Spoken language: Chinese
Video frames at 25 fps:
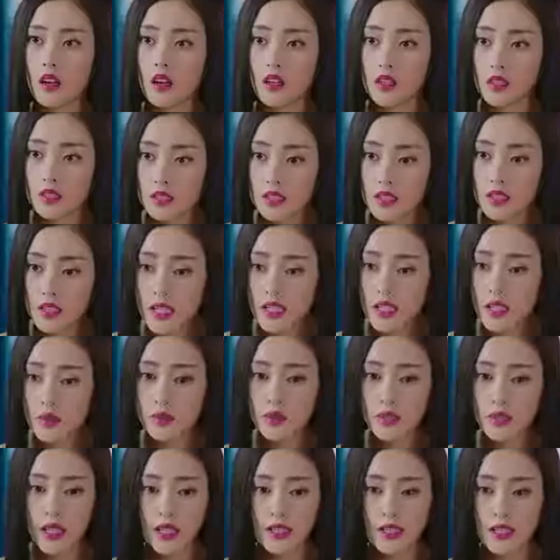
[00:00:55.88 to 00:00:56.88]
既然你不担
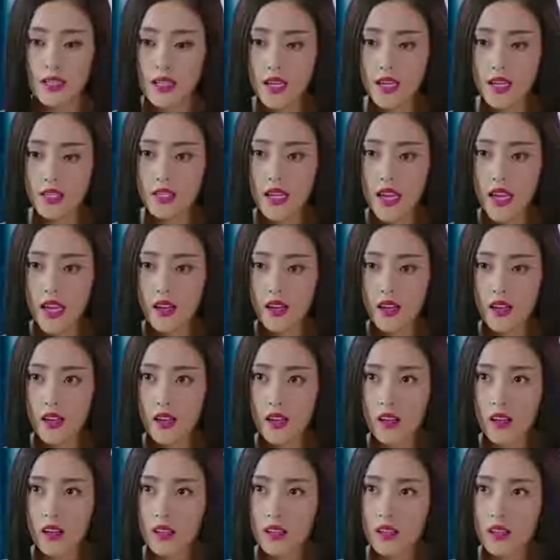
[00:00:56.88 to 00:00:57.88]
心张家，
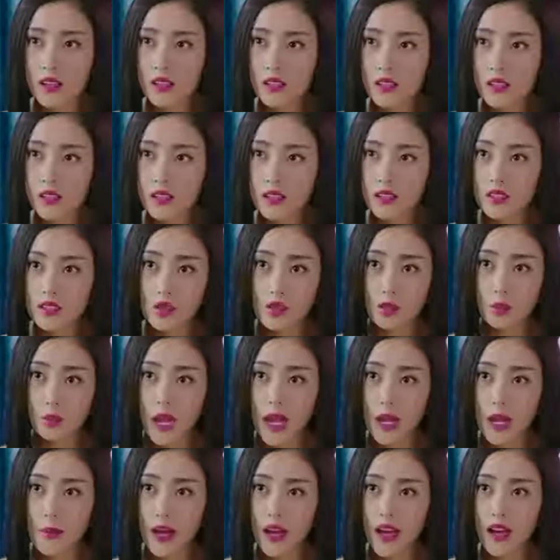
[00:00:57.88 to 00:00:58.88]
你就不害
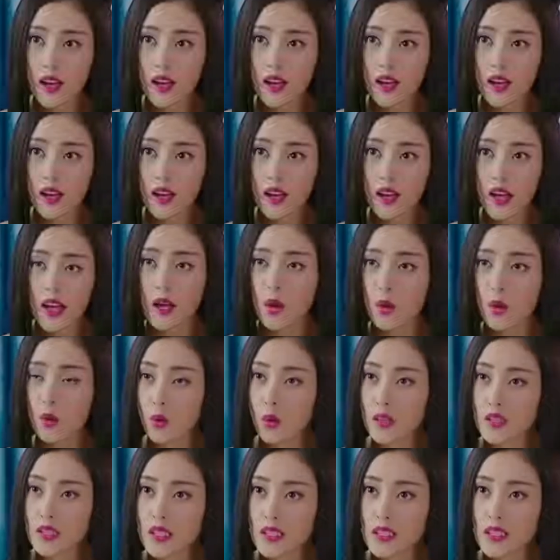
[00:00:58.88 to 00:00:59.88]
怕？哎，我这个
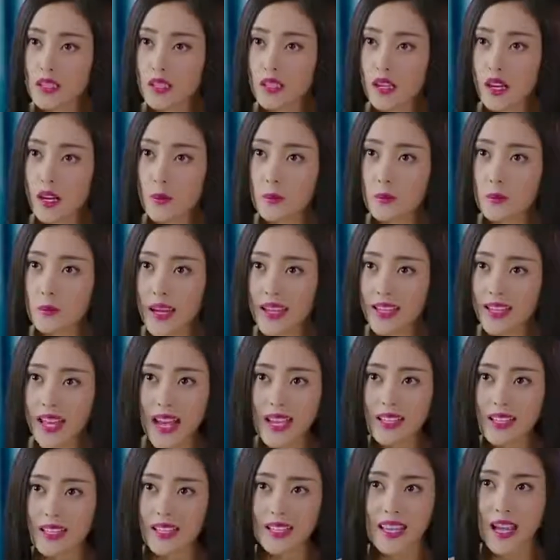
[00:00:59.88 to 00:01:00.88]
性子，把你的孩子
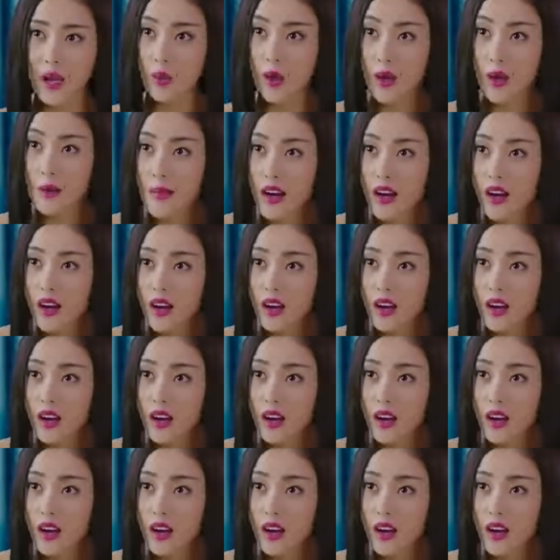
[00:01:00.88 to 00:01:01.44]
带坏了。若